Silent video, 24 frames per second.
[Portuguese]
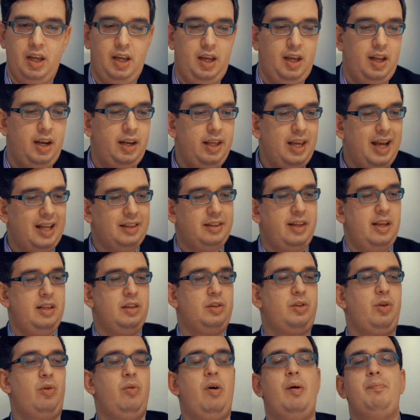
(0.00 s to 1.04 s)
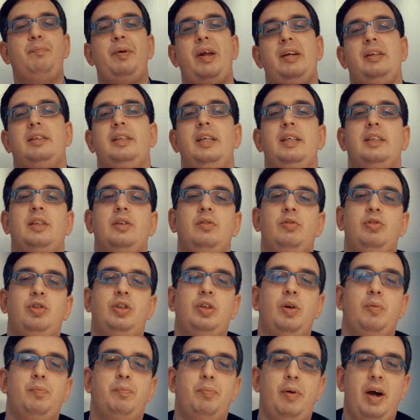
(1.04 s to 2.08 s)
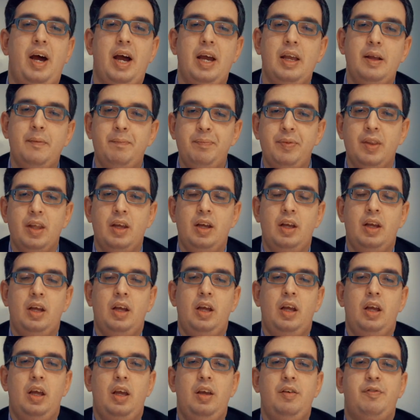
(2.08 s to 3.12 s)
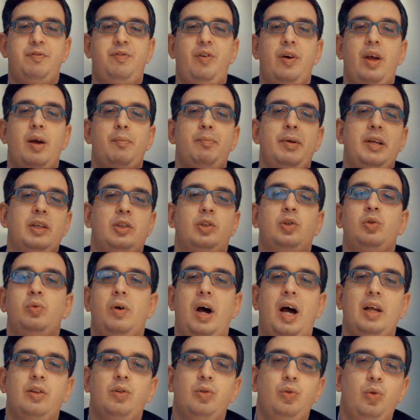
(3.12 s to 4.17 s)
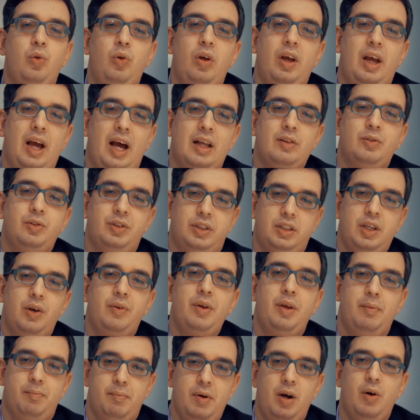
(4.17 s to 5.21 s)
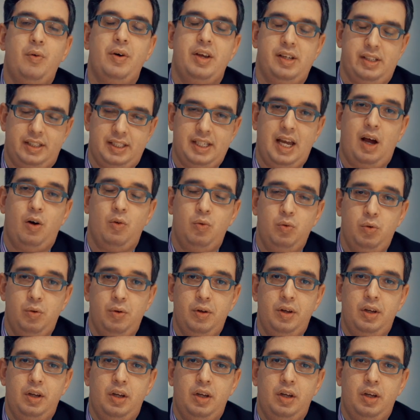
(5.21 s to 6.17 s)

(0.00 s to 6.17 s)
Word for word: Ele adentrou a presença do seu pai e foi abençoado no lugar do seu irmão Esaú,